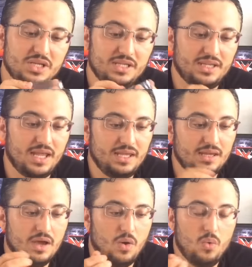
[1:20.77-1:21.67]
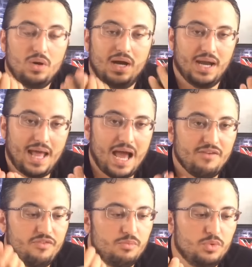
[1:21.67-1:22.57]
Ele tem um
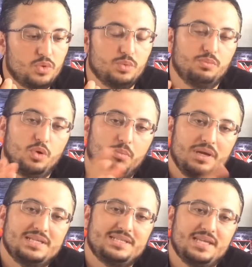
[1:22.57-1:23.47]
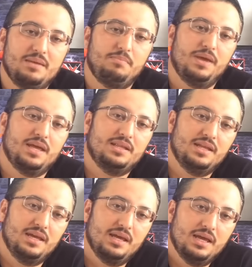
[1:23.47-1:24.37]
grave muito bom, mas sem
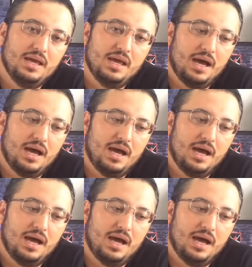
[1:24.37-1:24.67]
perder